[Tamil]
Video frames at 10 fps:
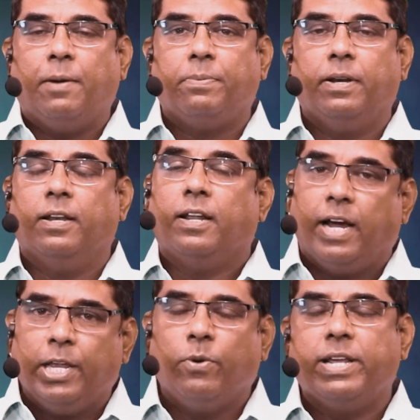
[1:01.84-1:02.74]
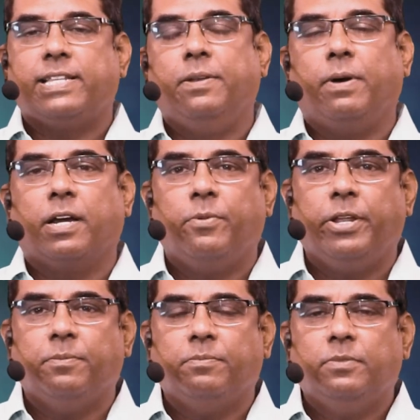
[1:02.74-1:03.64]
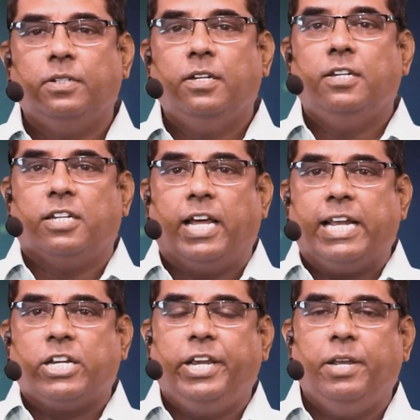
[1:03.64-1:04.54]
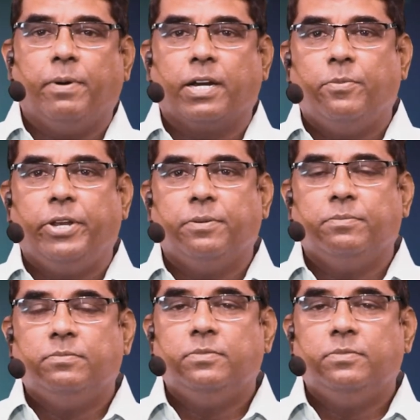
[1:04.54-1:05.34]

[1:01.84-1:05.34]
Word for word: ஆப்பிள் ஐஓஎஸ்லேயும் பார்க்க முடியும் ஆண்ட்ராய்ட்லேயும் பார்க்க முடியும்